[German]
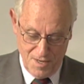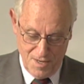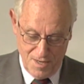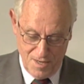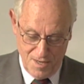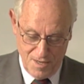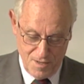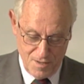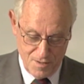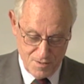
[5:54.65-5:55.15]

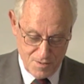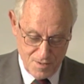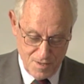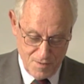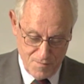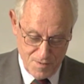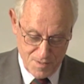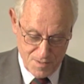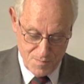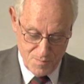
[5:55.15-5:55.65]
äh, der
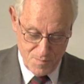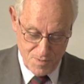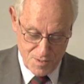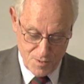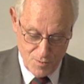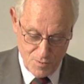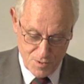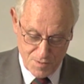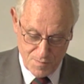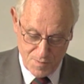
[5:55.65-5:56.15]

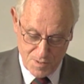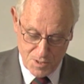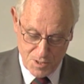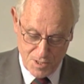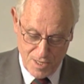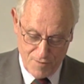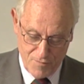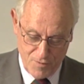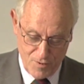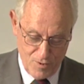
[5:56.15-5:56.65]

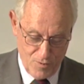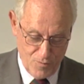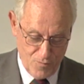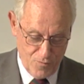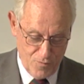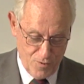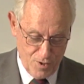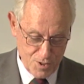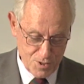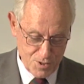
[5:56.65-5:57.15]
missionswissenschaftlichen
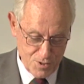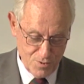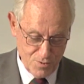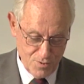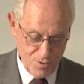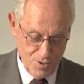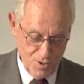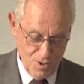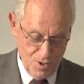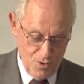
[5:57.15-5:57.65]
Forschung